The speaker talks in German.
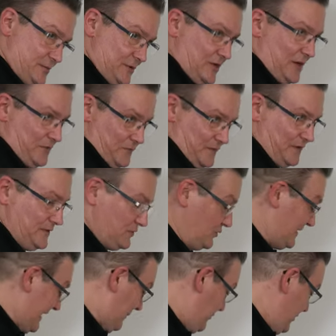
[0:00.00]
später anfangen
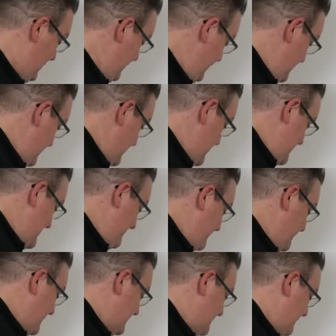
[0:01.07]
zu gammeln.
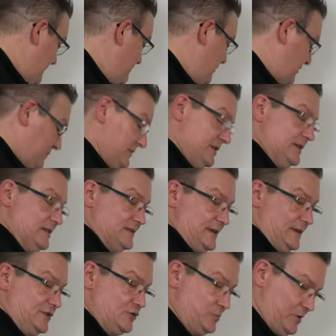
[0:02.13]
Deswegen macht man den
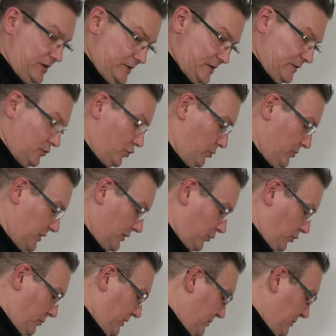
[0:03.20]
Sand später drumherum